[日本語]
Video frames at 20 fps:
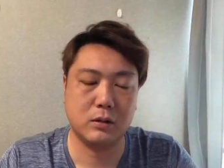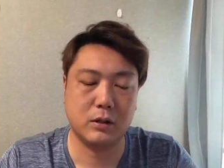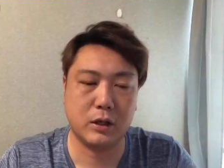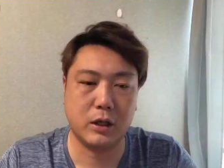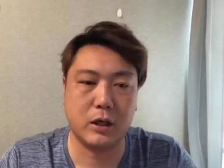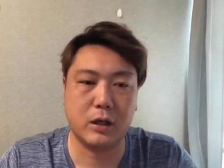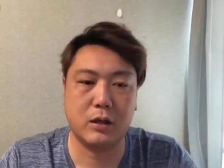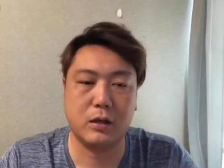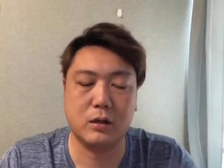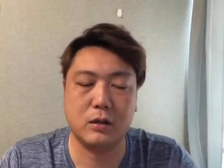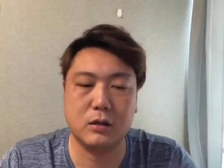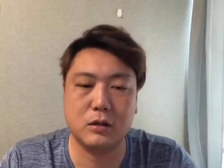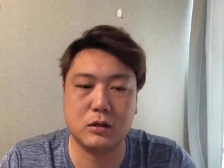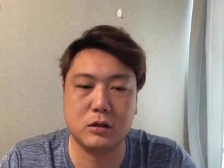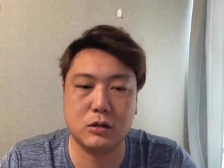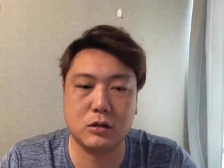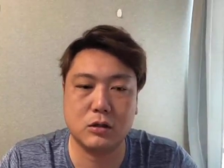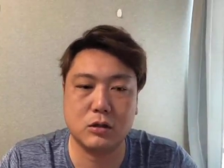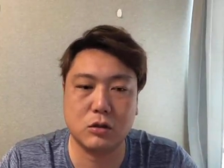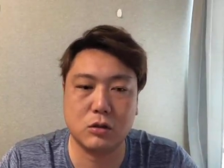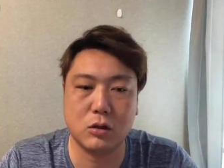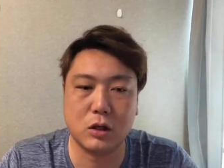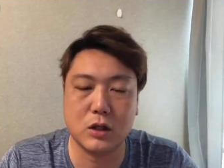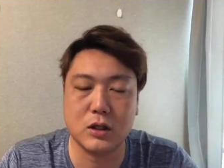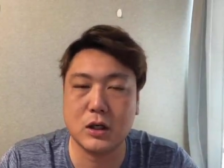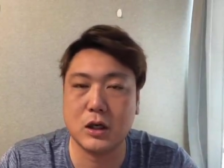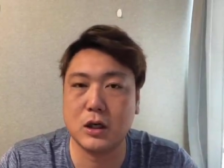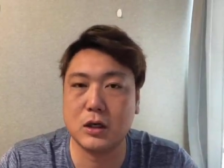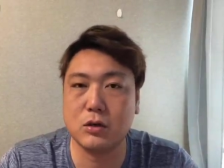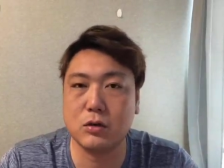ねちょっと
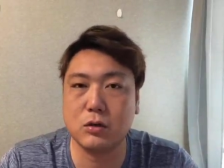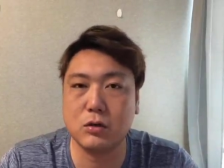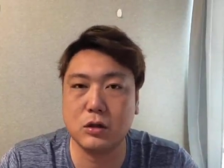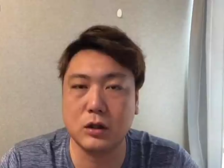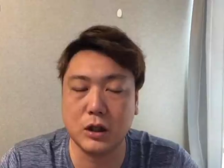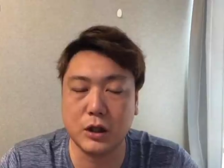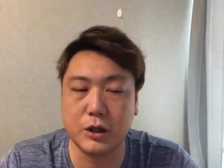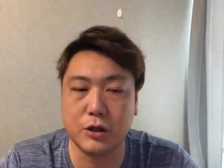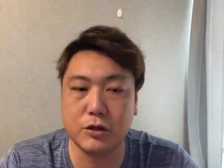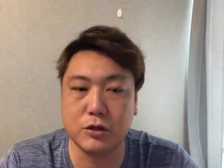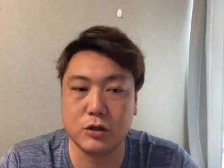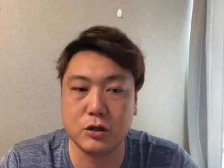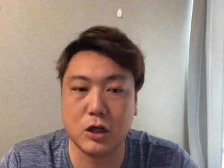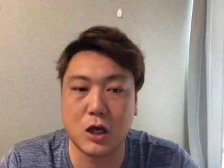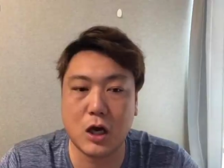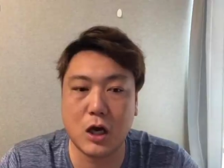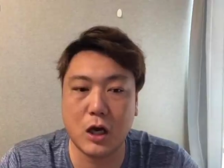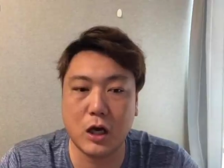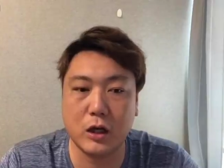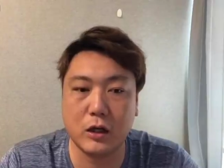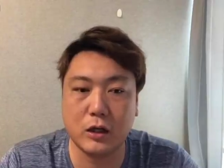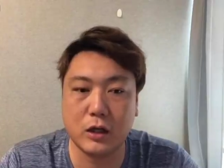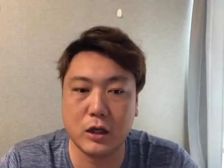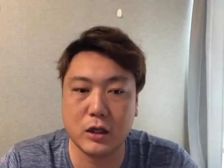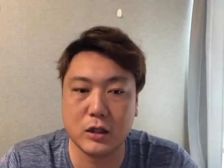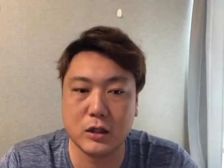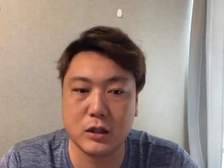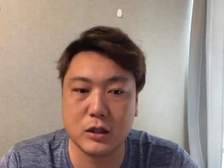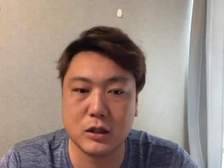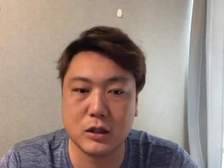朝からショックのニュースが入って
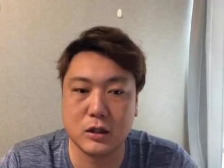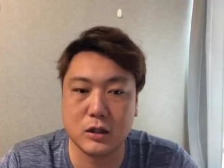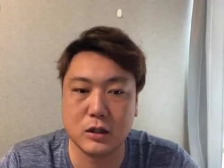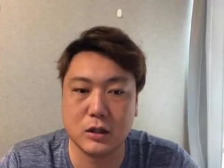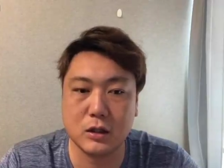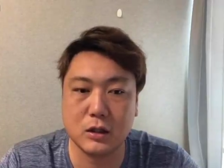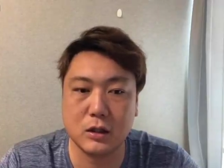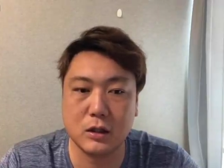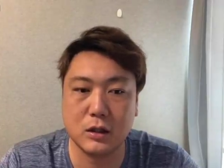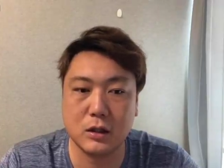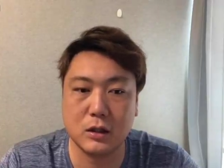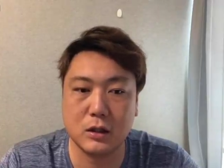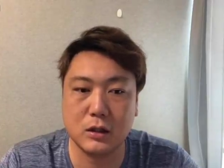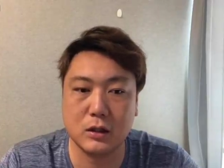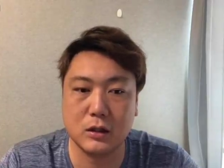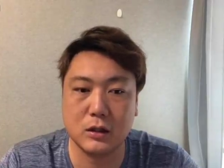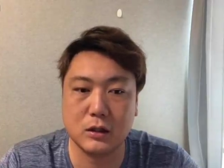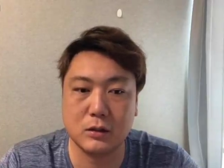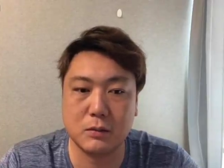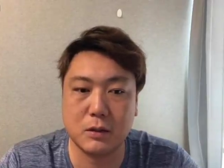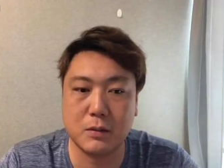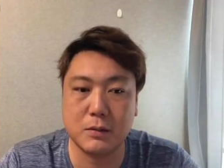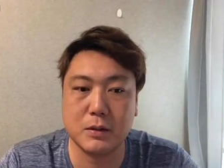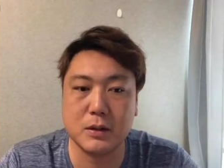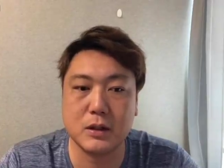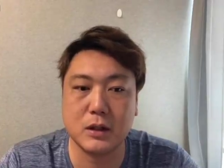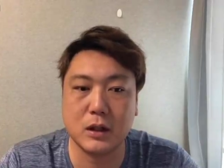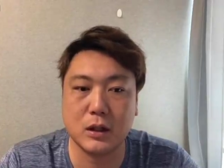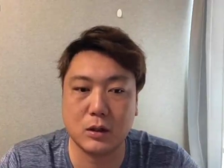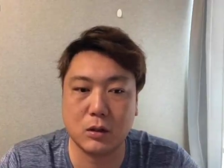しまいまし
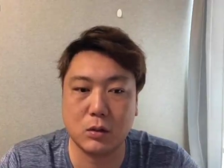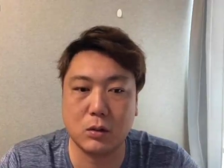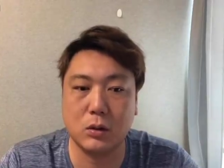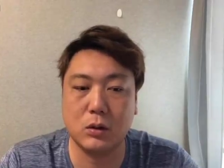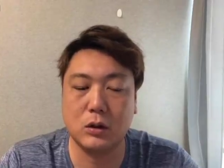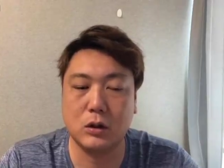たけど、